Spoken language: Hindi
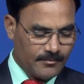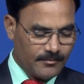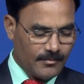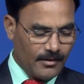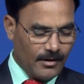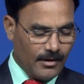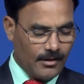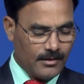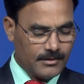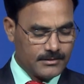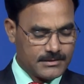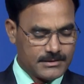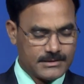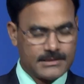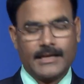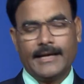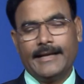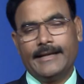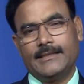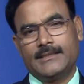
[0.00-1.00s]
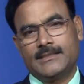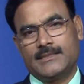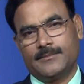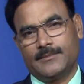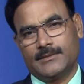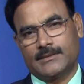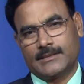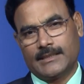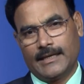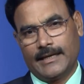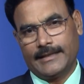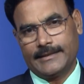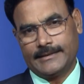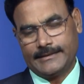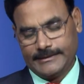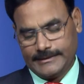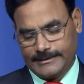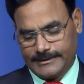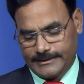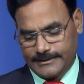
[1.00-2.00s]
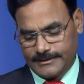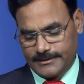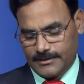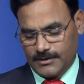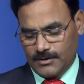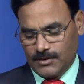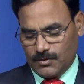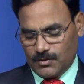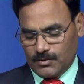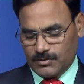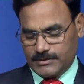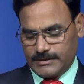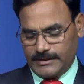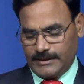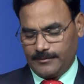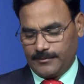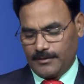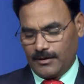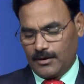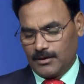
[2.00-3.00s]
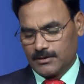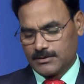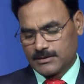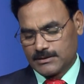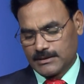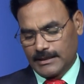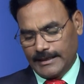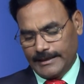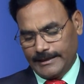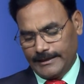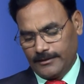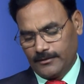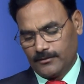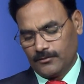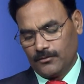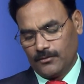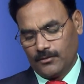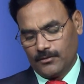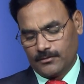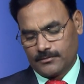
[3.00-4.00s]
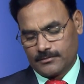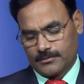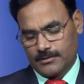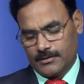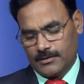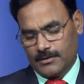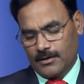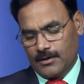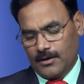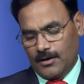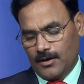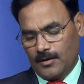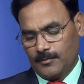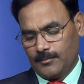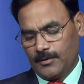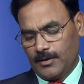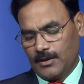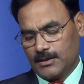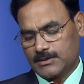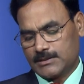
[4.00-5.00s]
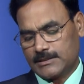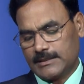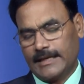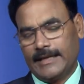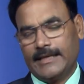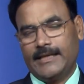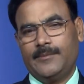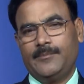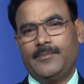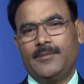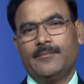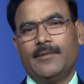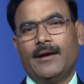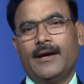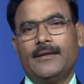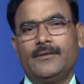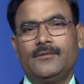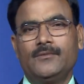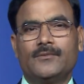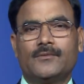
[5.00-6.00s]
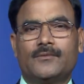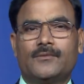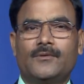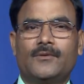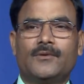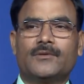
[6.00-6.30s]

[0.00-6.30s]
बहुत सारे चमत्कार किए हैं उसने बहुत सारे रोग और बहुत सारी बीमारियों को